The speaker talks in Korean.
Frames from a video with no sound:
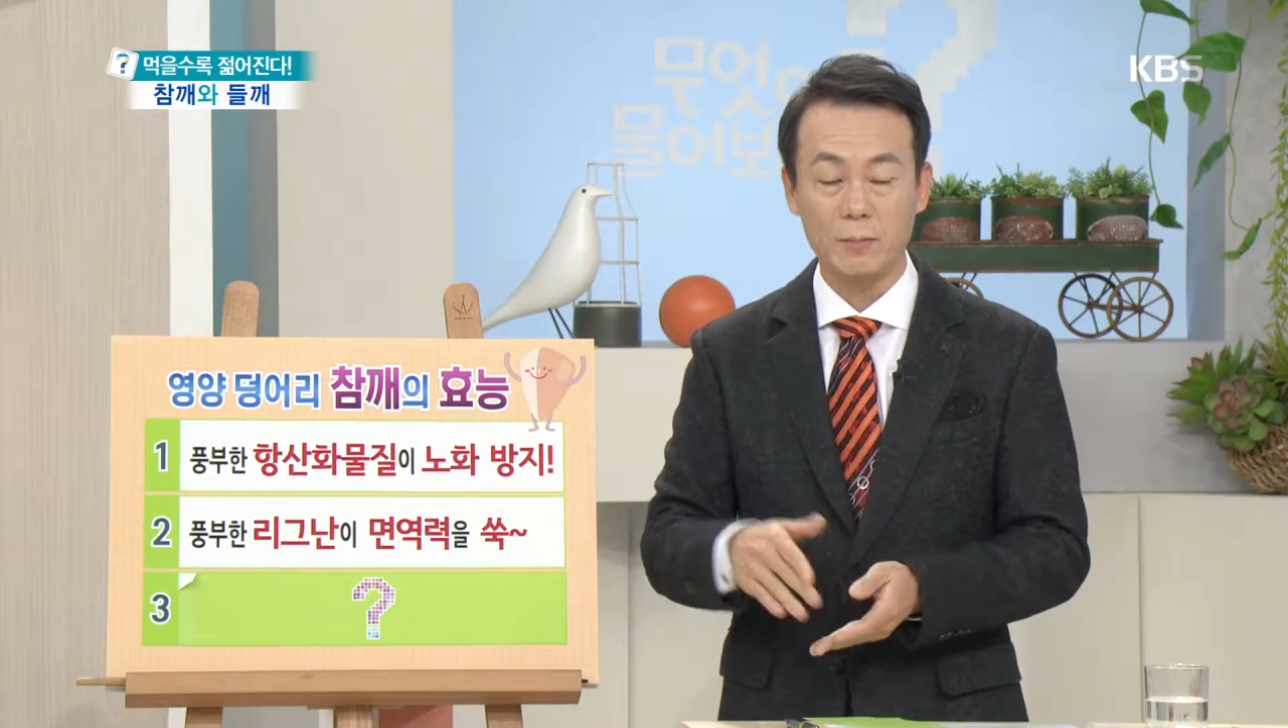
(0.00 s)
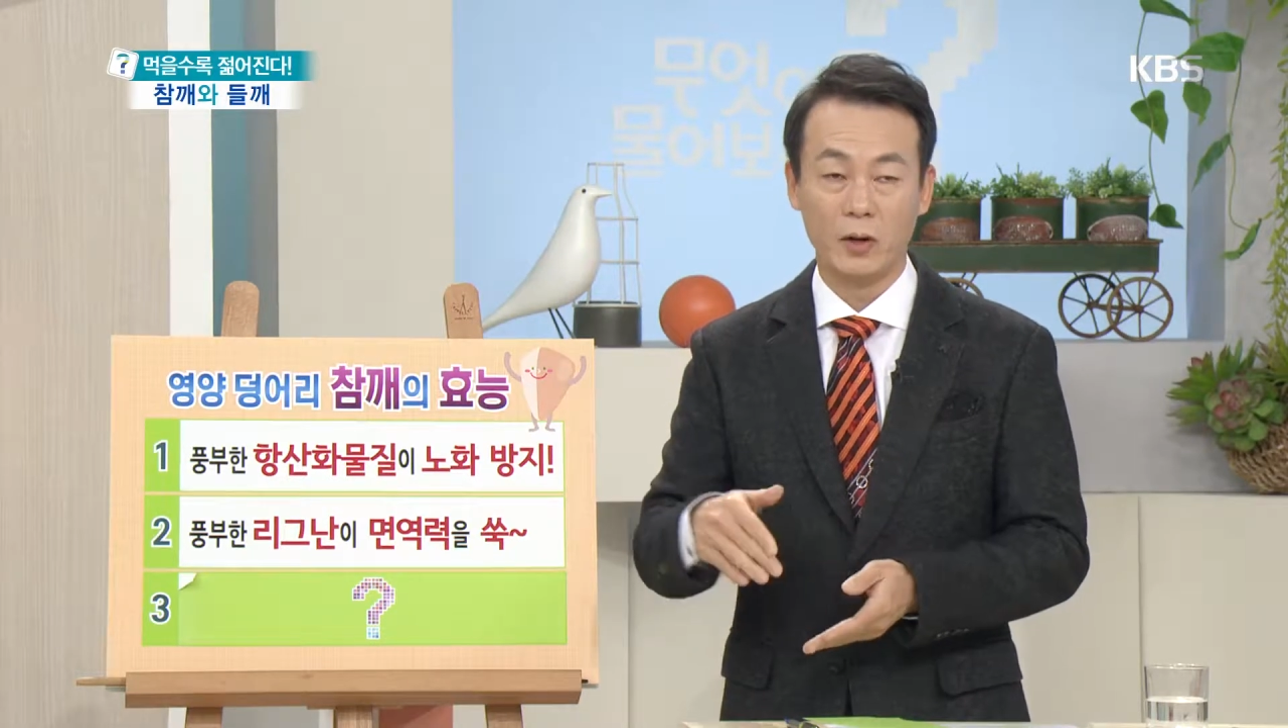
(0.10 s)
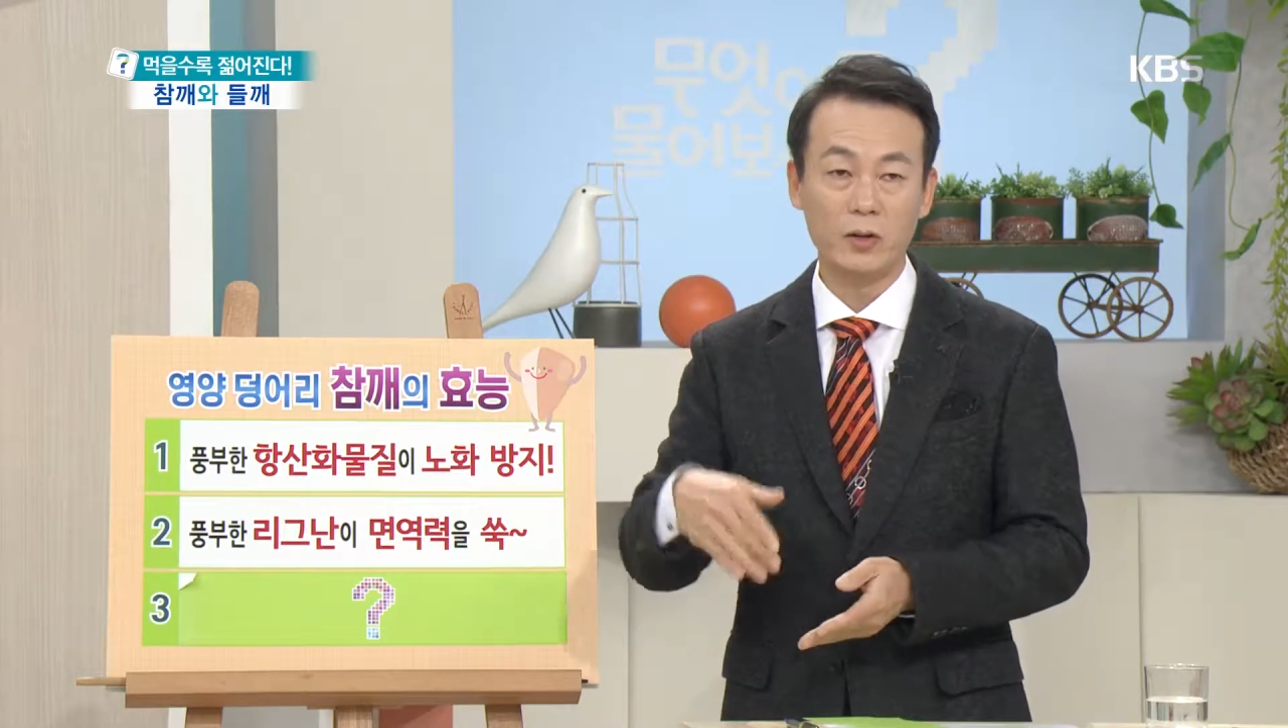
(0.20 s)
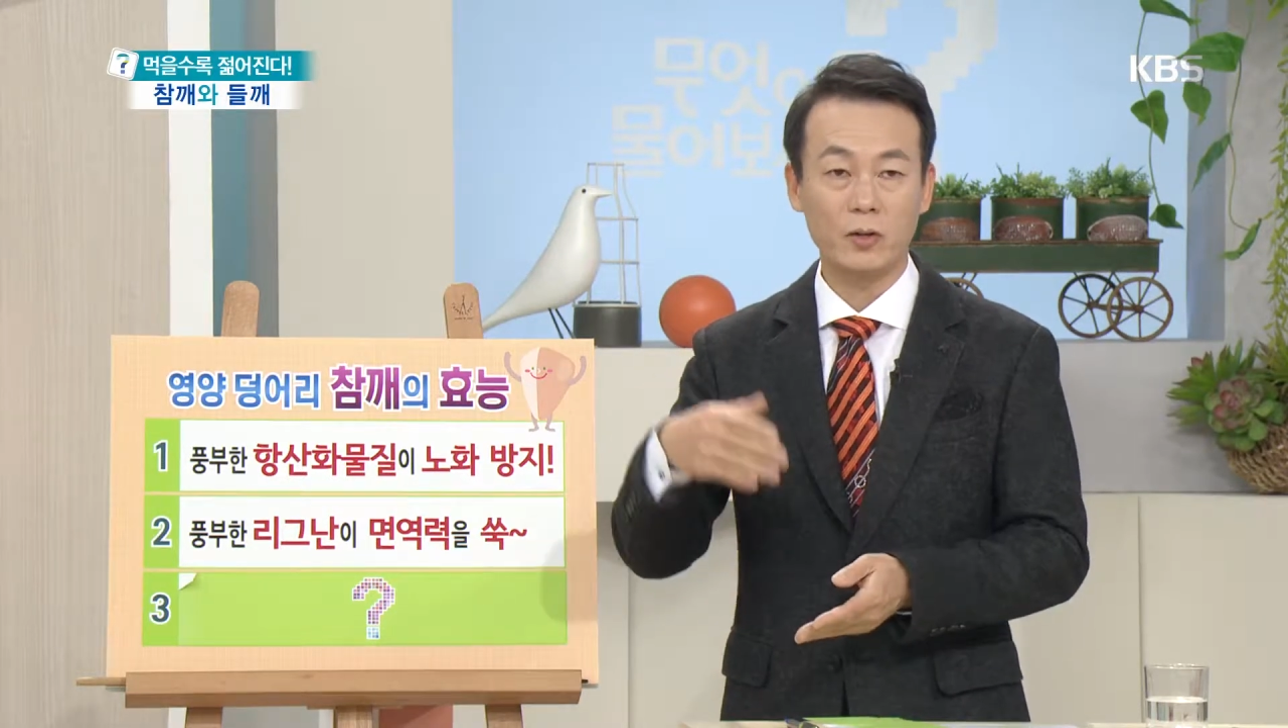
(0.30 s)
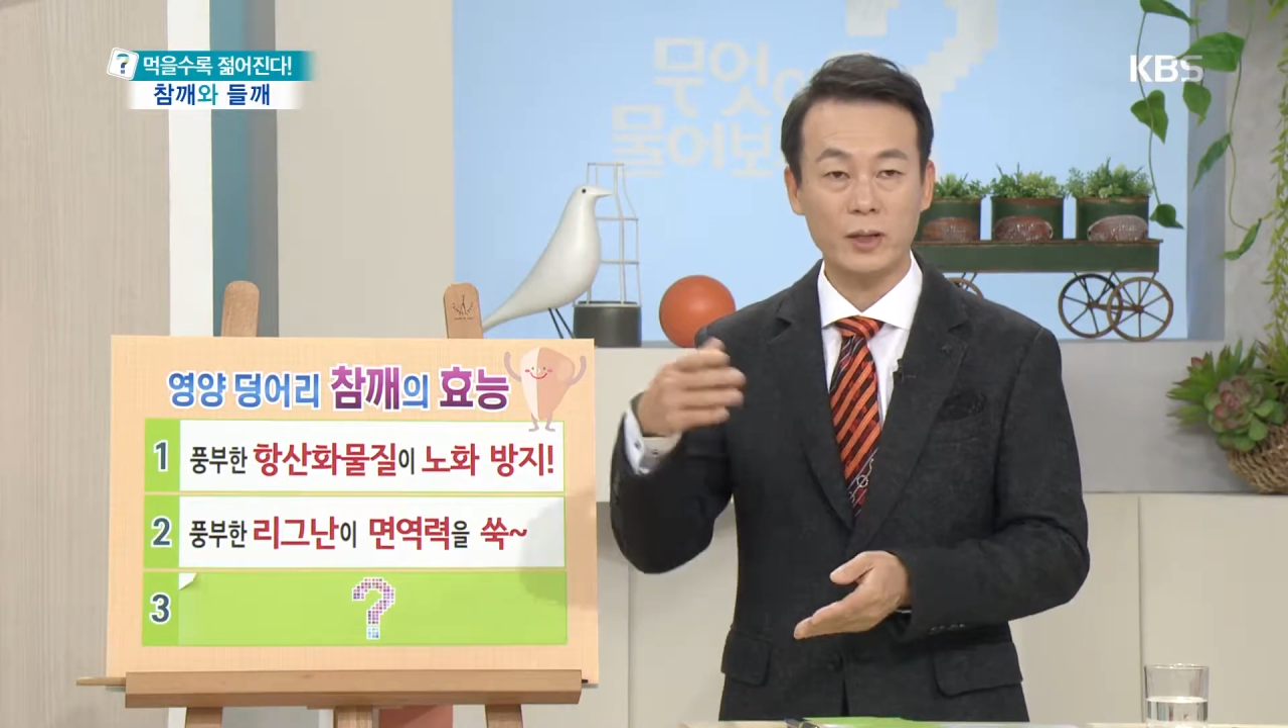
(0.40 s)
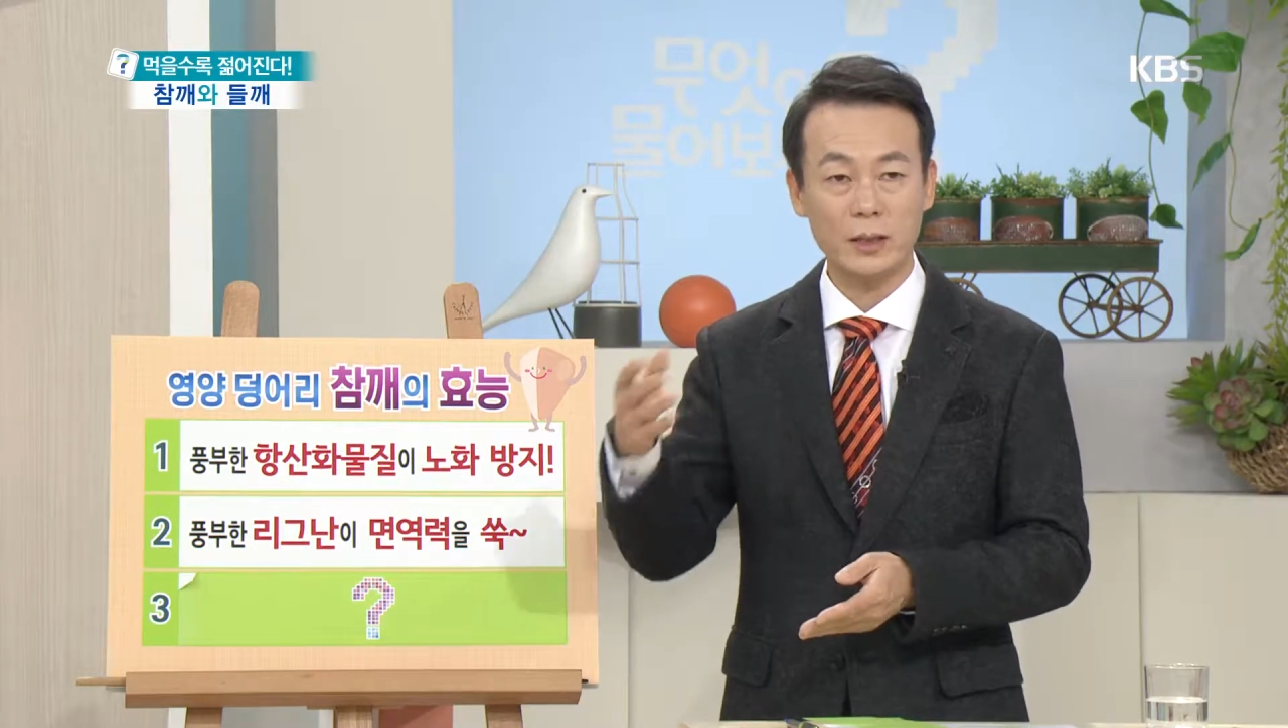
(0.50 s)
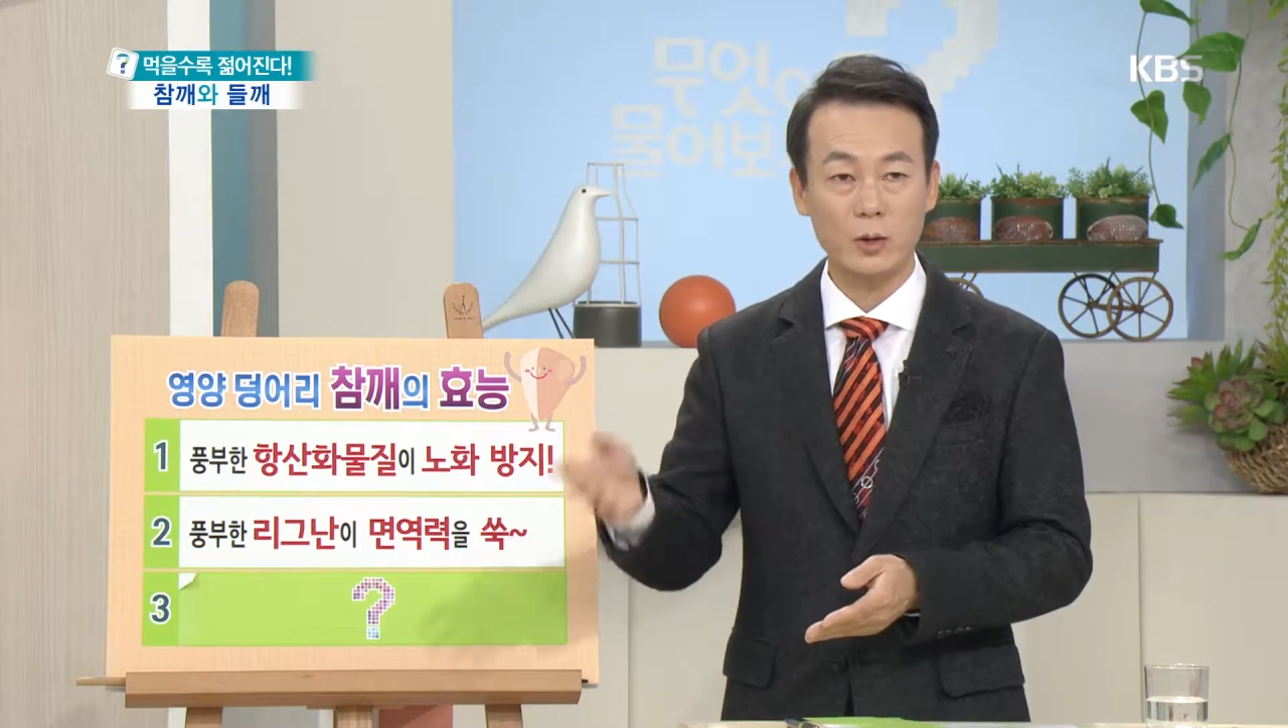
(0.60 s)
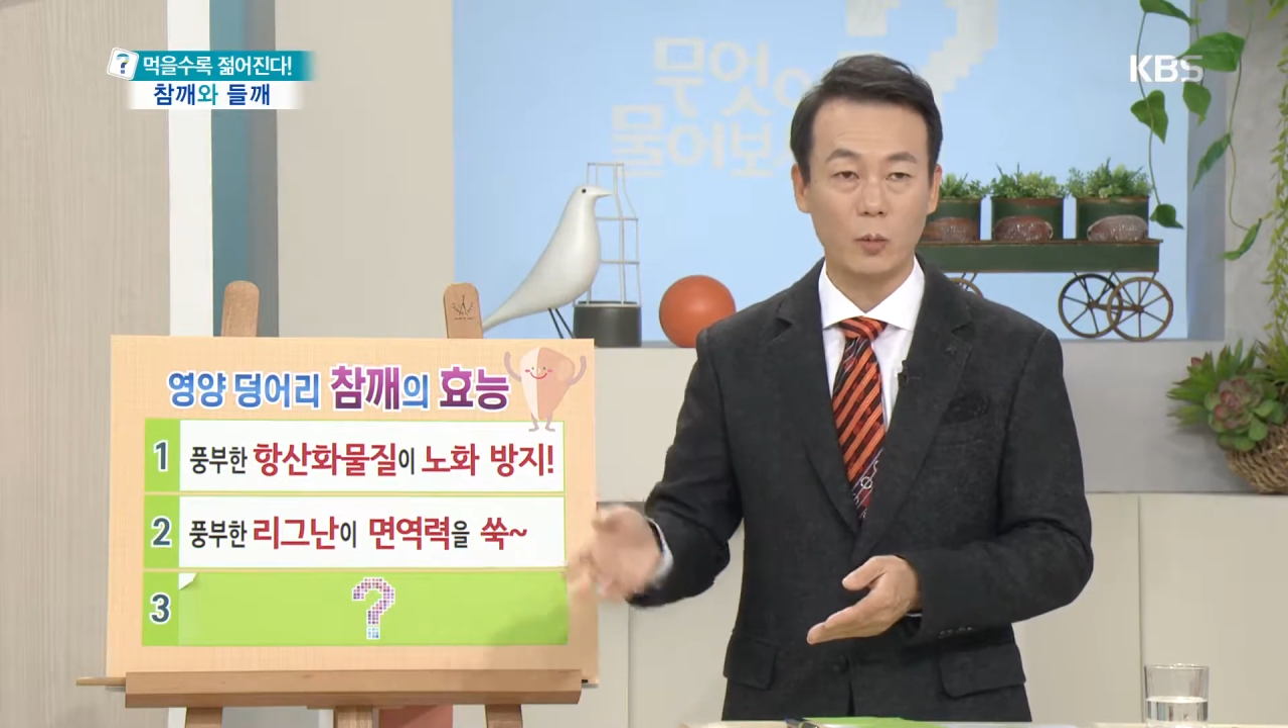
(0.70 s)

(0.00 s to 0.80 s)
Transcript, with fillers: 면역력은 상당히